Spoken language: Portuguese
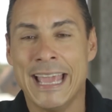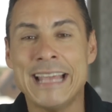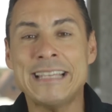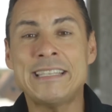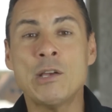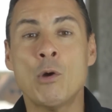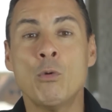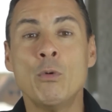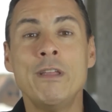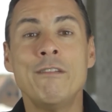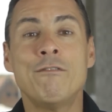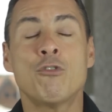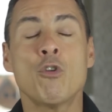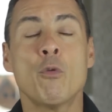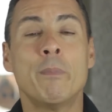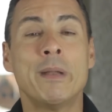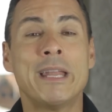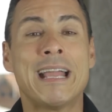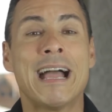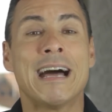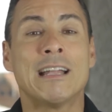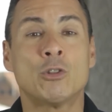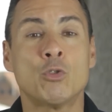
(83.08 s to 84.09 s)
Esse é um livro
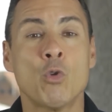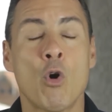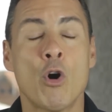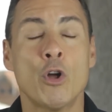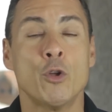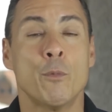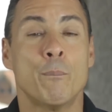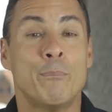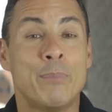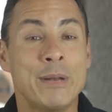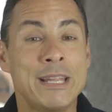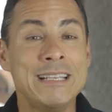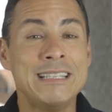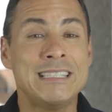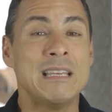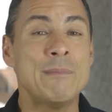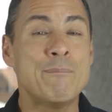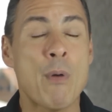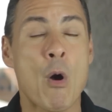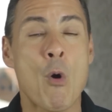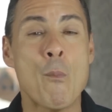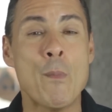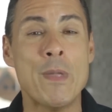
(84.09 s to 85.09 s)
obrigatório,
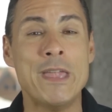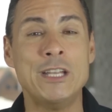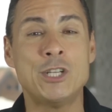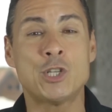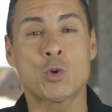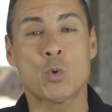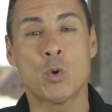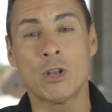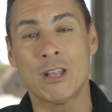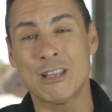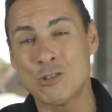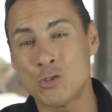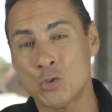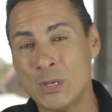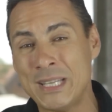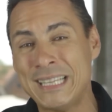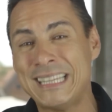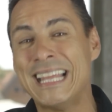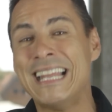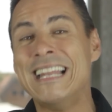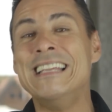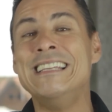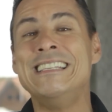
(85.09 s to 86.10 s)
principalmente quando a sua
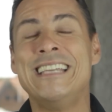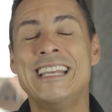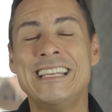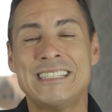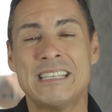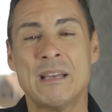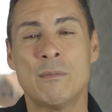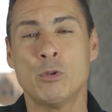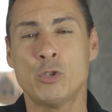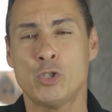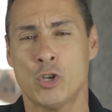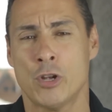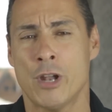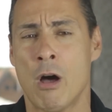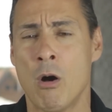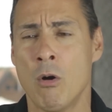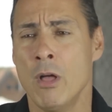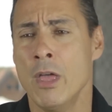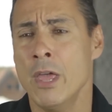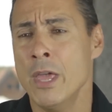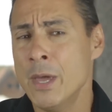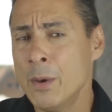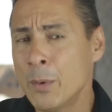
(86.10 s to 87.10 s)
inteligência
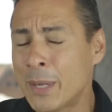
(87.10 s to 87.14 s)
emocional.